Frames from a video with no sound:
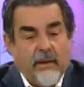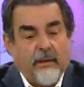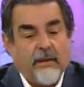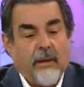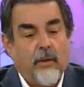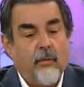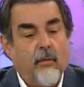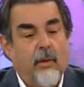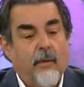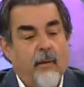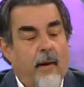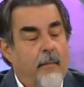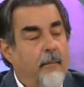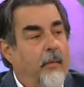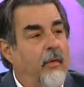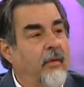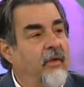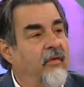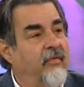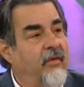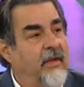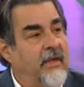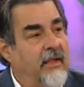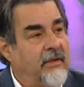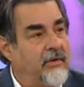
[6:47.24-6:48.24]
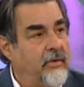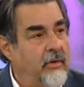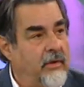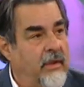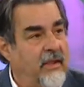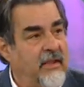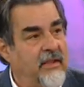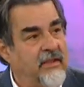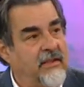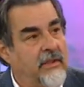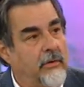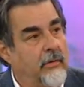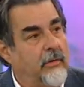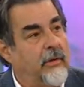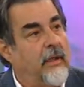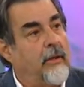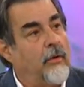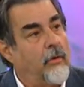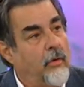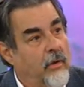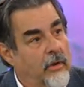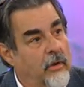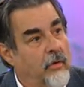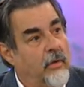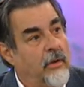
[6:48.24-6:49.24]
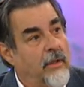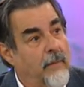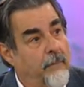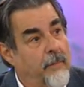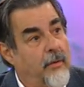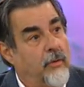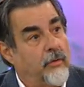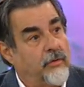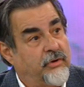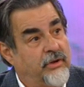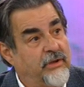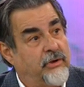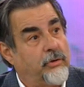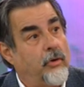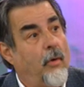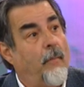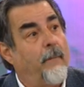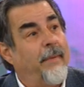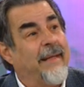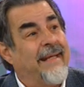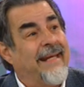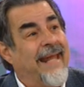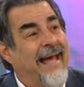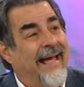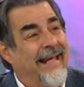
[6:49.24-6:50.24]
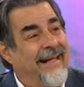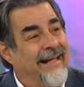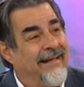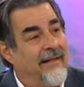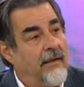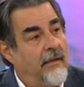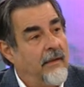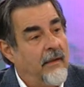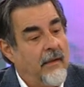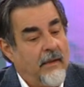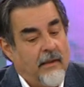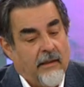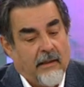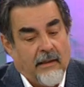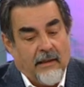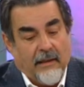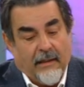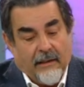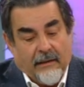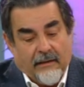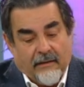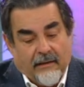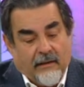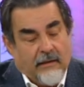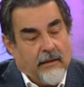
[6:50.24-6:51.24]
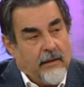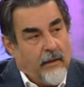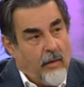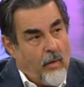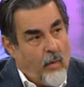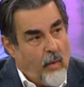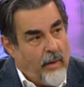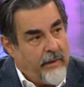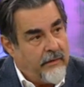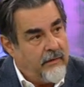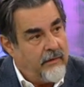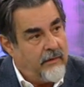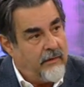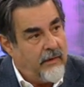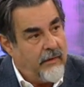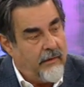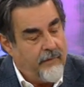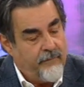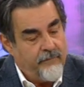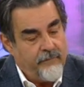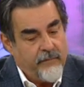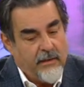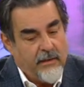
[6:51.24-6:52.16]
estas nuevas modificaciones que hicieron del Código de Proceso Penal, el delincuente